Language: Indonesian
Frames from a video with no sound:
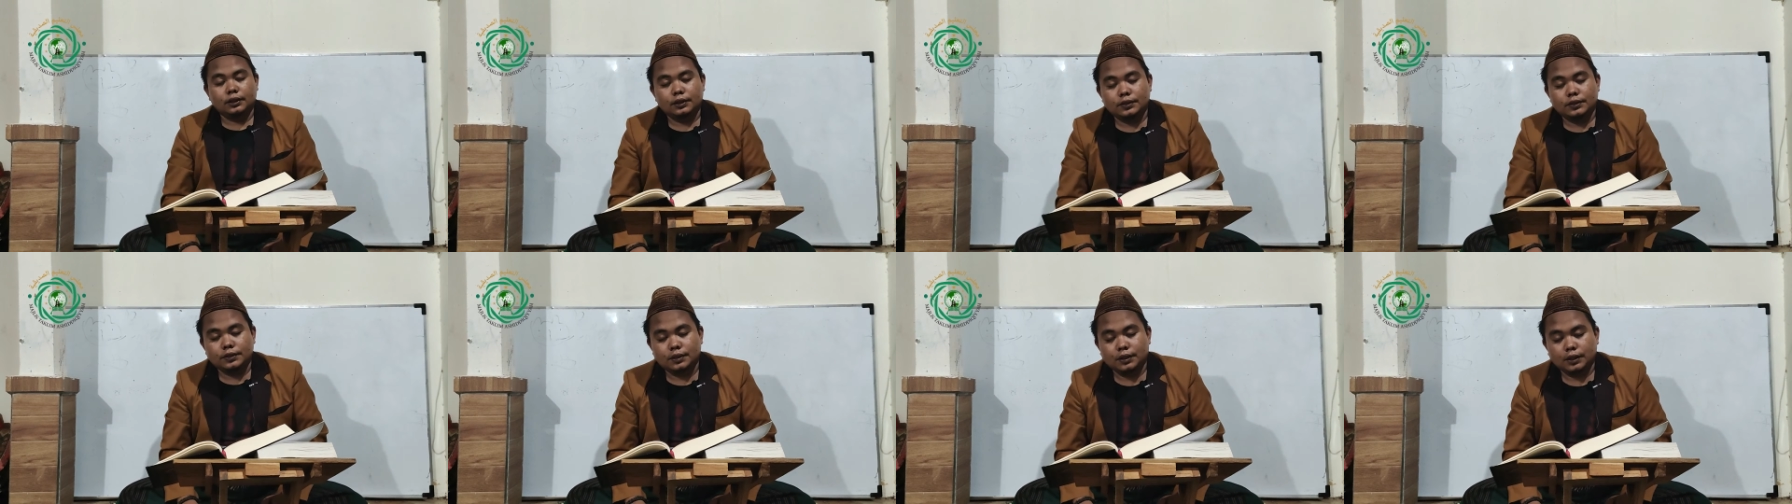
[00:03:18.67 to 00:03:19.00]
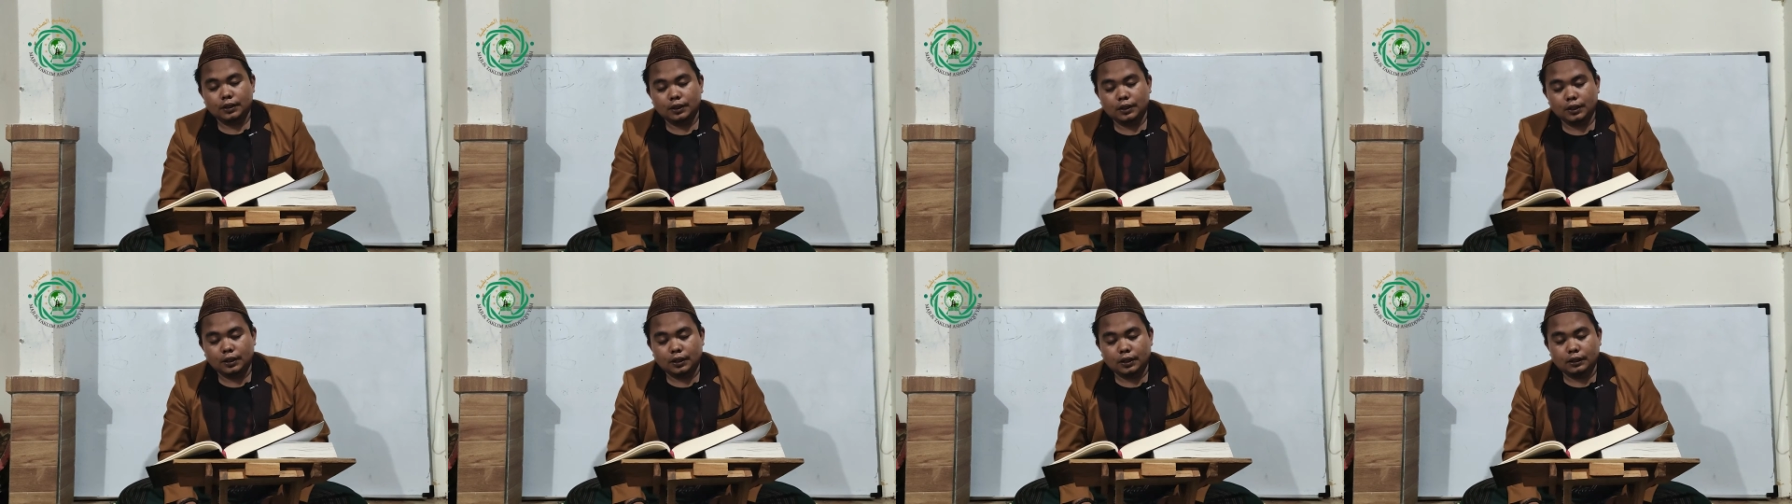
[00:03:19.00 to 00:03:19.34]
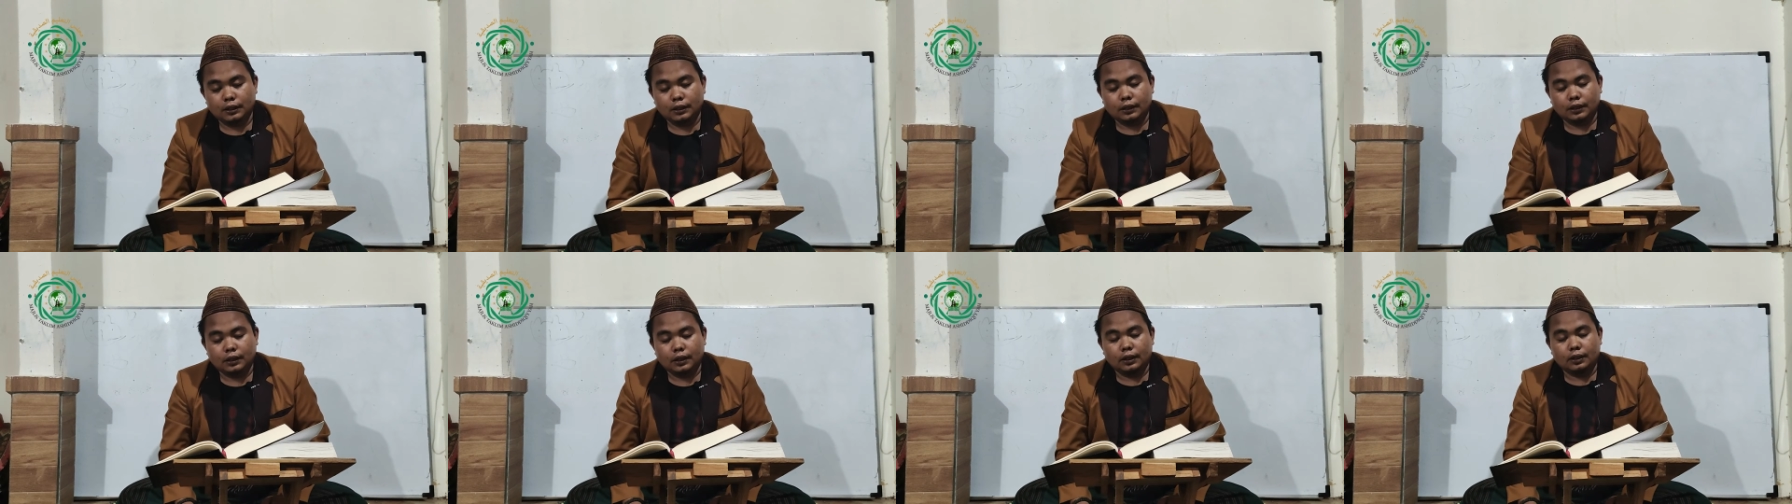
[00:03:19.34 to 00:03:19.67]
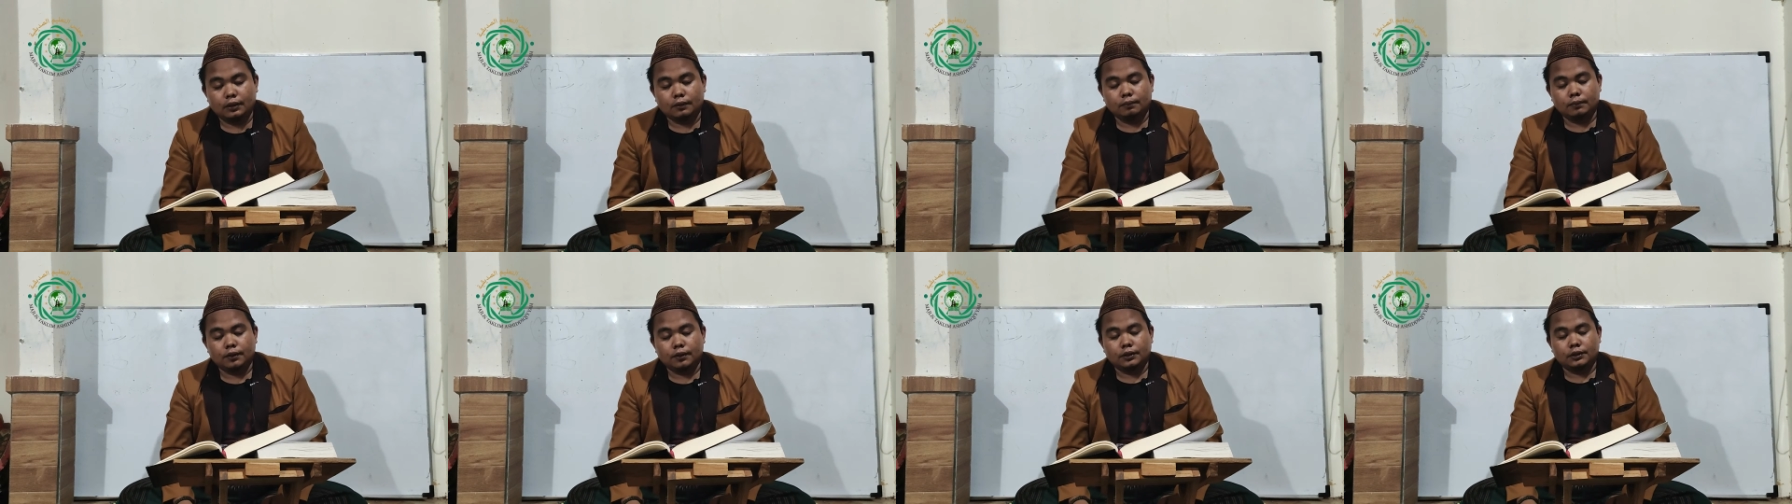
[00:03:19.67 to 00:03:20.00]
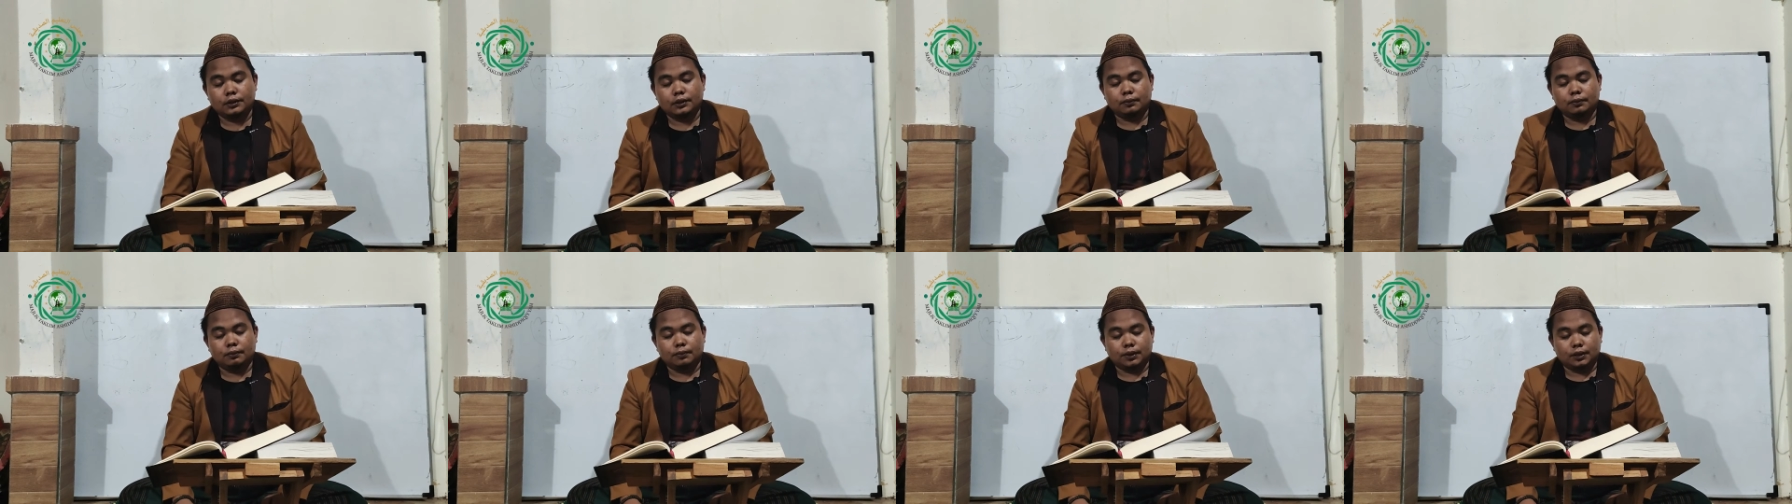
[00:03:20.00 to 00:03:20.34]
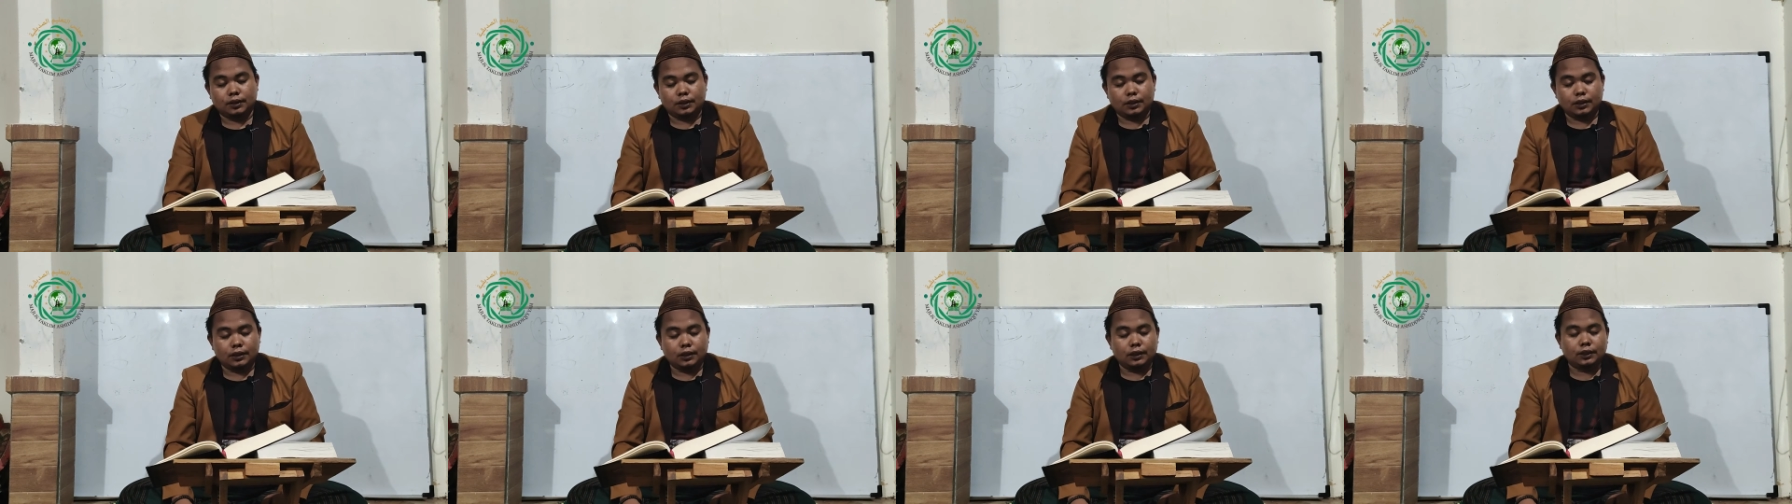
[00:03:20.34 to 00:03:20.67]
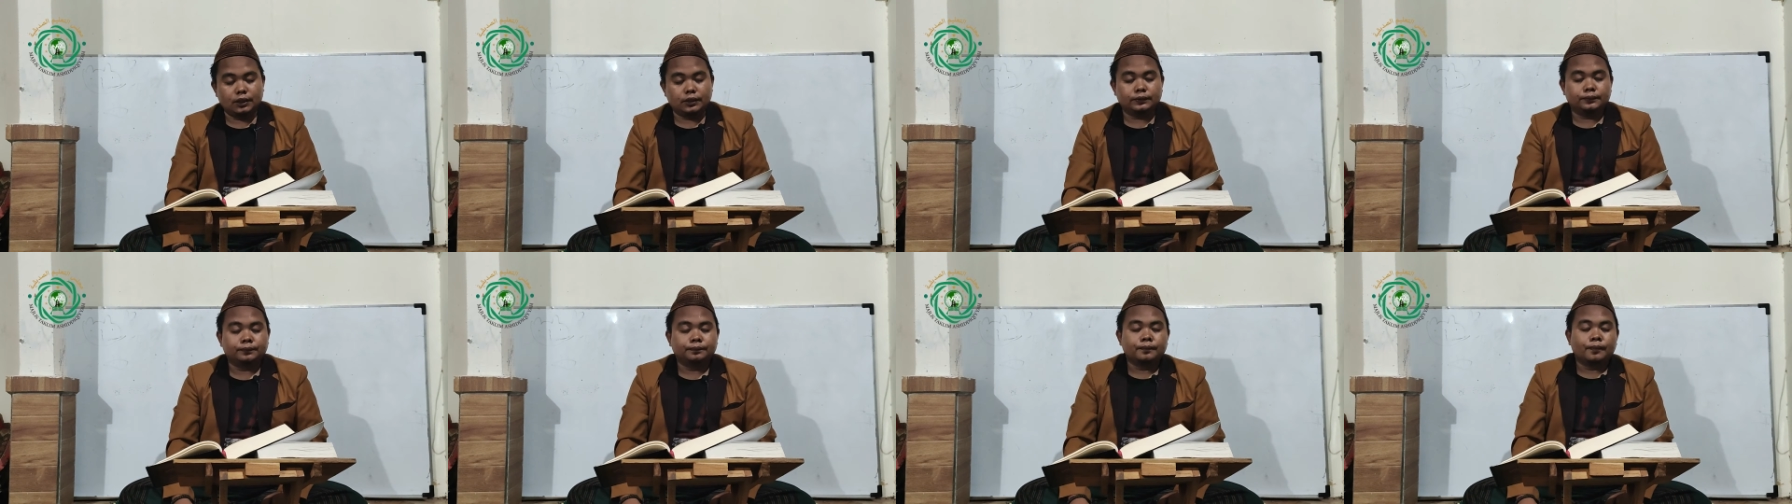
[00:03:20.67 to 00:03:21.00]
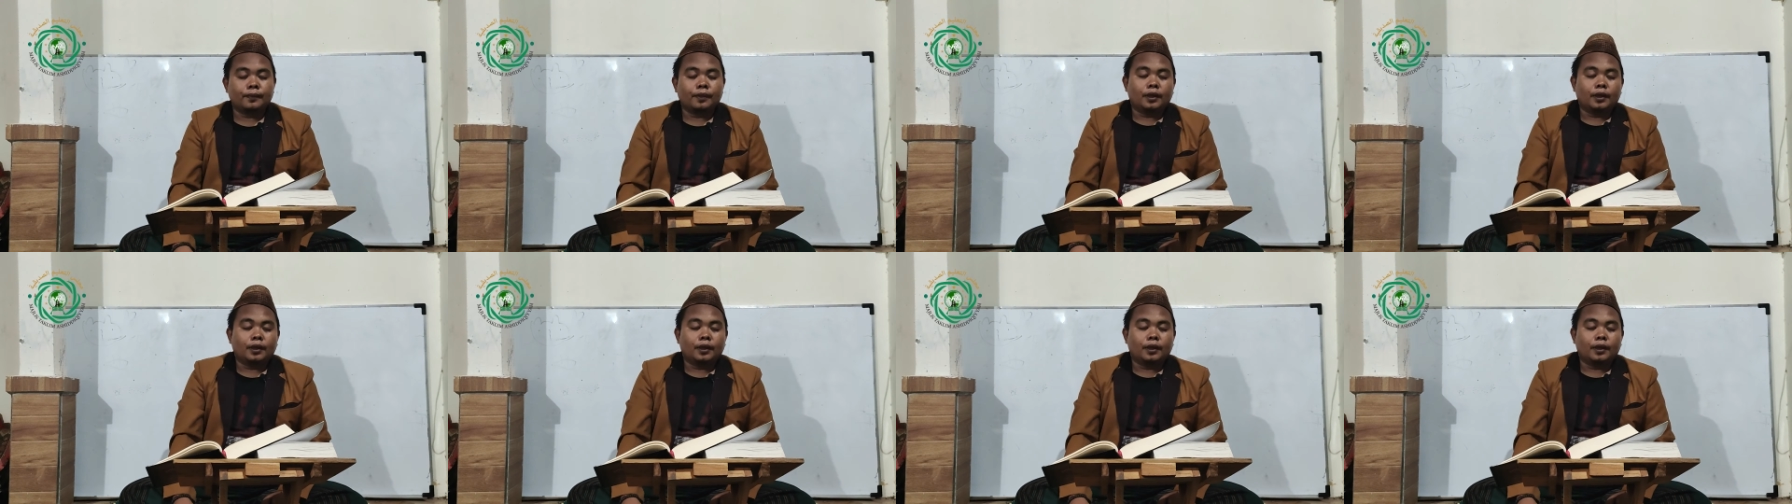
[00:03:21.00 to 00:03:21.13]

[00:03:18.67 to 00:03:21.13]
disyariatkan berjamaah,